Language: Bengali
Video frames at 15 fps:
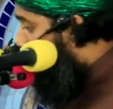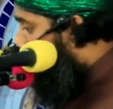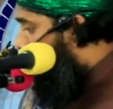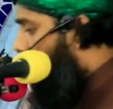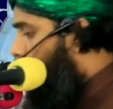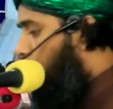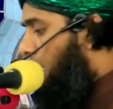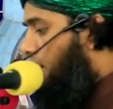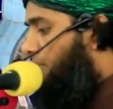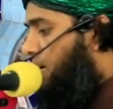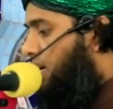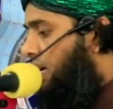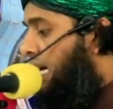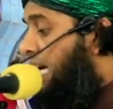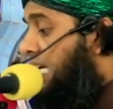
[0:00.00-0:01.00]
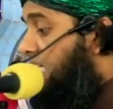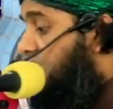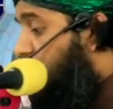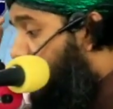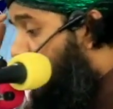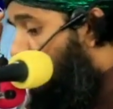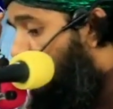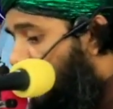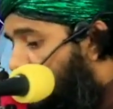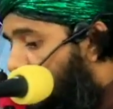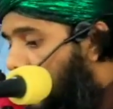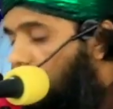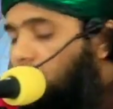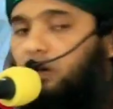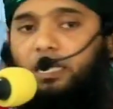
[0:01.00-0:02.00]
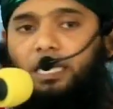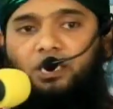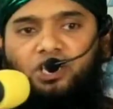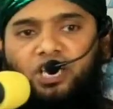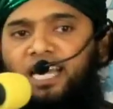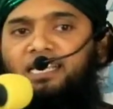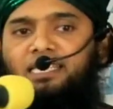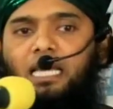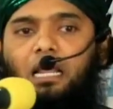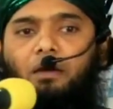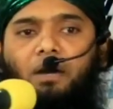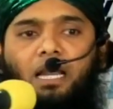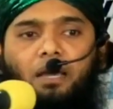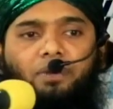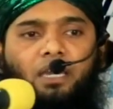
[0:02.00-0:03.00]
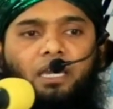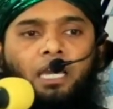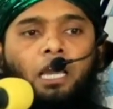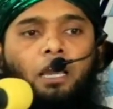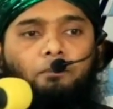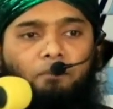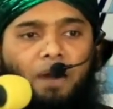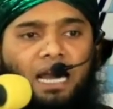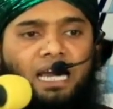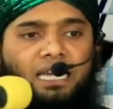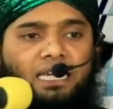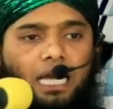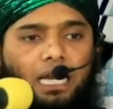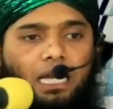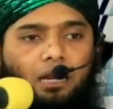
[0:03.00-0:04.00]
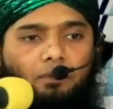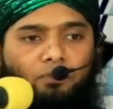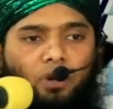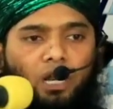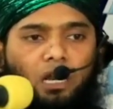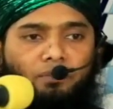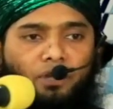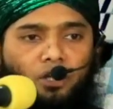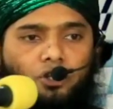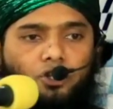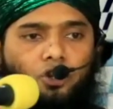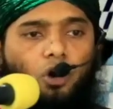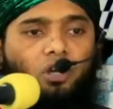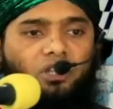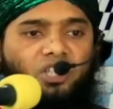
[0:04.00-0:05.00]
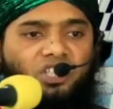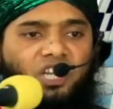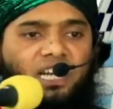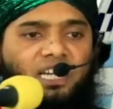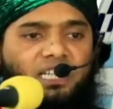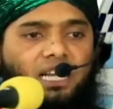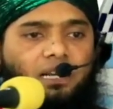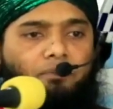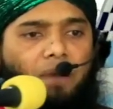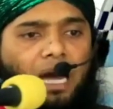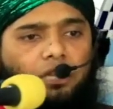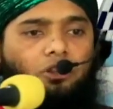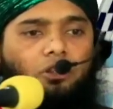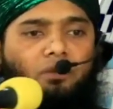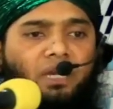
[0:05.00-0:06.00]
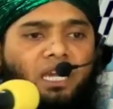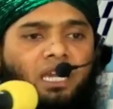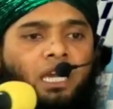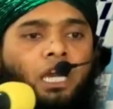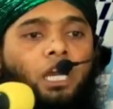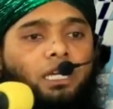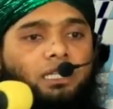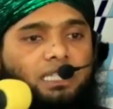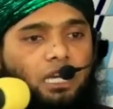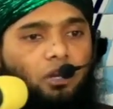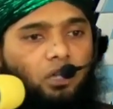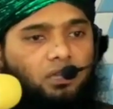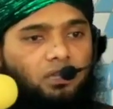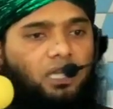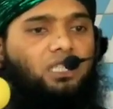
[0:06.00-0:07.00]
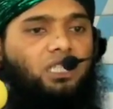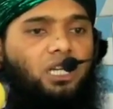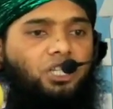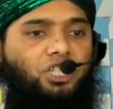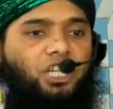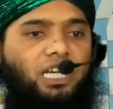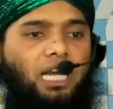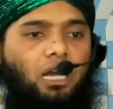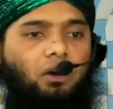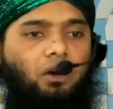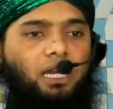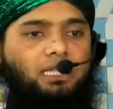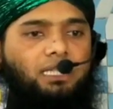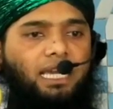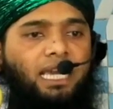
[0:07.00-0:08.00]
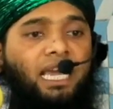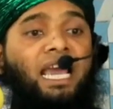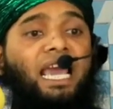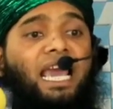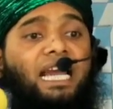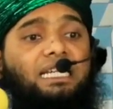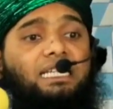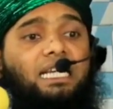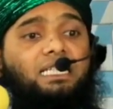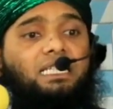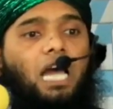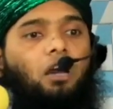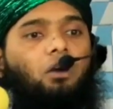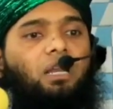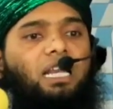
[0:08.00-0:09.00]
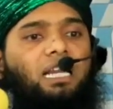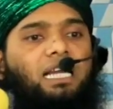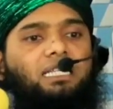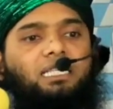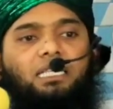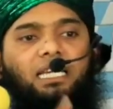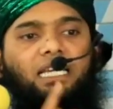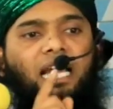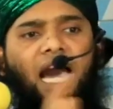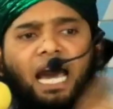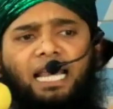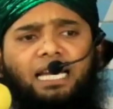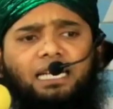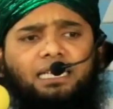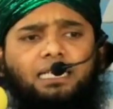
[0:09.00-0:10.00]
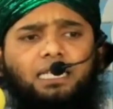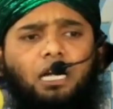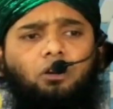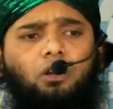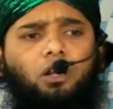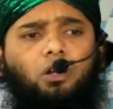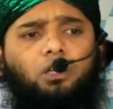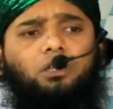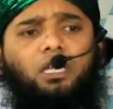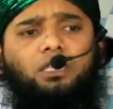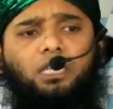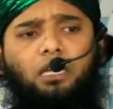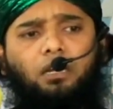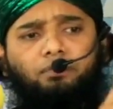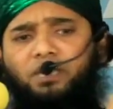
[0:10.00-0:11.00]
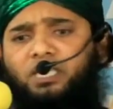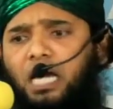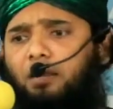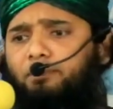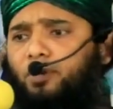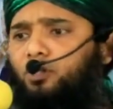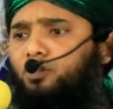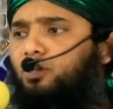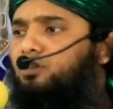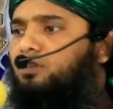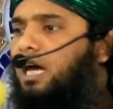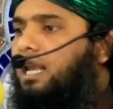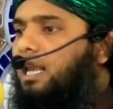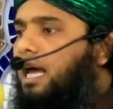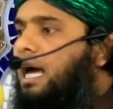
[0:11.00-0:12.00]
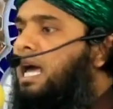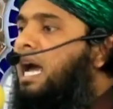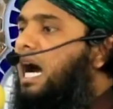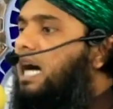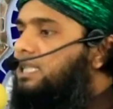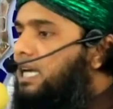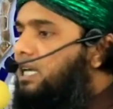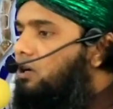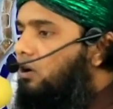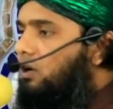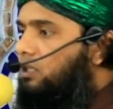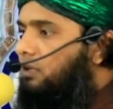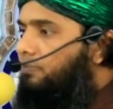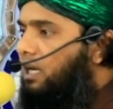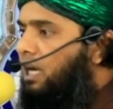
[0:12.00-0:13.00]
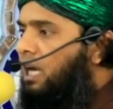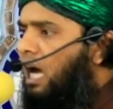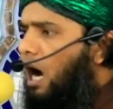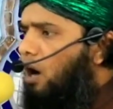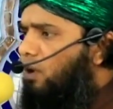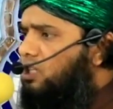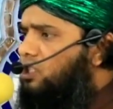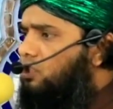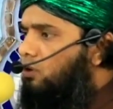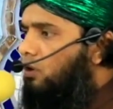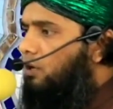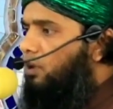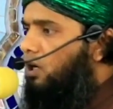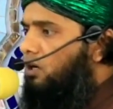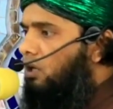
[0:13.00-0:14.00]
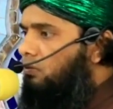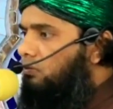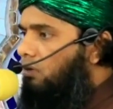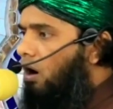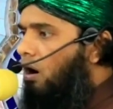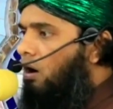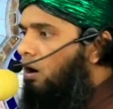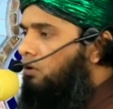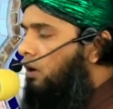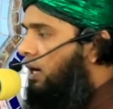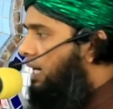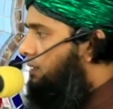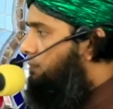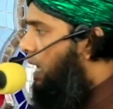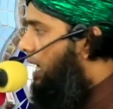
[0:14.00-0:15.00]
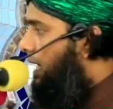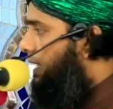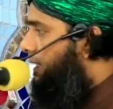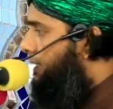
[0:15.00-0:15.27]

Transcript: দুর্বল বানাবে সিংলা ছাগলকে সিং সারা বানাবে বানাই আল্লাহ রাব্বুল আলামিন ওই শক্তিশালীটার মাধ্যমে যে অত্যাচারের শিকার হয়েছে একটা ছাগলের কাছ থেকে আরেকটা ছাগলের অত্যাচারের বিচার পর্যন্ত আল্লাহ আদায় করে দিবে আওয়াজ তোলে বলেন আল্লাহু আকবার